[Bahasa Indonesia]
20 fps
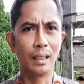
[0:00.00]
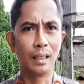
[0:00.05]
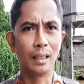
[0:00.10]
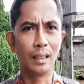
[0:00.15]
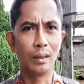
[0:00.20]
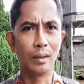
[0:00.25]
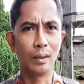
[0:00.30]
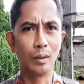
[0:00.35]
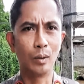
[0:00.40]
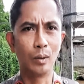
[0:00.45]

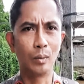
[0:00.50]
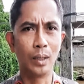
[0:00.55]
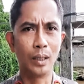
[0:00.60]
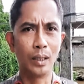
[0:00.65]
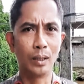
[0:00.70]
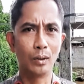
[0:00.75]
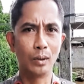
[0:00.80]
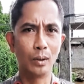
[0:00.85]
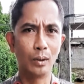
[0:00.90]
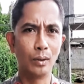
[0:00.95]
Ada
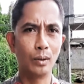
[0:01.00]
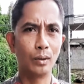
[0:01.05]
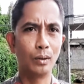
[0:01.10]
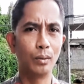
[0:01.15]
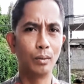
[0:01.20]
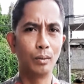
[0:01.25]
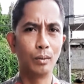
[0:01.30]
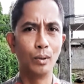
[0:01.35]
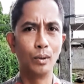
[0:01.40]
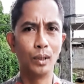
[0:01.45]
upaya
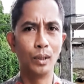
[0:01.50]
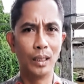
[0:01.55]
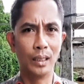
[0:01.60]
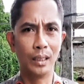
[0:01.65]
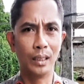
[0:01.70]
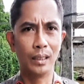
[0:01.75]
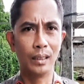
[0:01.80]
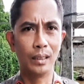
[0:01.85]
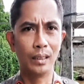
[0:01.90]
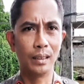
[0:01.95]
untuk
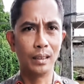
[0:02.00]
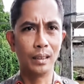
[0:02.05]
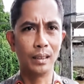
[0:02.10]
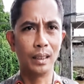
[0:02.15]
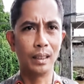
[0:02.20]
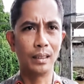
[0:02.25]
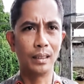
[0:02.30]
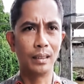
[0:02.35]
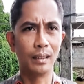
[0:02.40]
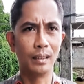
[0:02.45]
bunuh diri
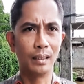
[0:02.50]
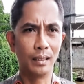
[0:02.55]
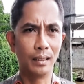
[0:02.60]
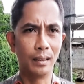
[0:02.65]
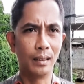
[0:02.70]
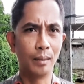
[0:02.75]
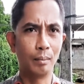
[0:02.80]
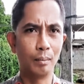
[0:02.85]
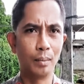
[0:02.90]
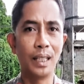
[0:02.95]
dan
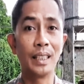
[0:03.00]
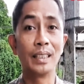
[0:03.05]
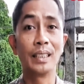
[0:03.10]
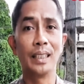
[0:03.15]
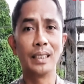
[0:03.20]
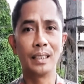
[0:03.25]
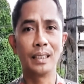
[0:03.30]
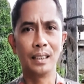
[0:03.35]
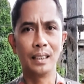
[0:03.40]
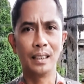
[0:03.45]

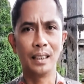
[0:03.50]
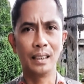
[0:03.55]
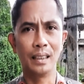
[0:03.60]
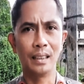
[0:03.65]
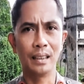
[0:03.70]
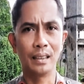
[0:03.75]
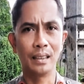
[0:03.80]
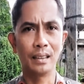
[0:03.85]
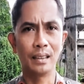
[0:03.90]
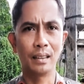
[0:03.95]
mengajak
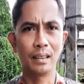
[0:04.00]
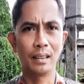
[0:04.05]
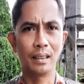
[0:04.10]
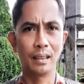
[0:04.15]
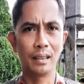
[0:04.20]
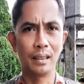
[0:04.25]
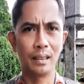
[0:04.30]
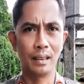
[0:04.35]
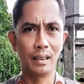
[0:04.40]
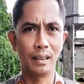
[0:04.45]
istrinya
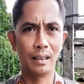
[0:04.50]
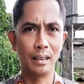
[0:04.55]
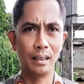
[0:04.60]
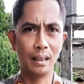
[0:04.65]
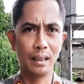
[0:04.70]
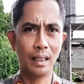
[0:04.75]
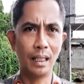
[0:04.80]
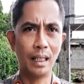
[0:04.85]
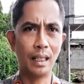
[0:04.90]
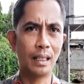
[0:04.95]

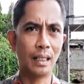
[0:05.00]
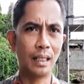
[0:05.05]
hmm. ke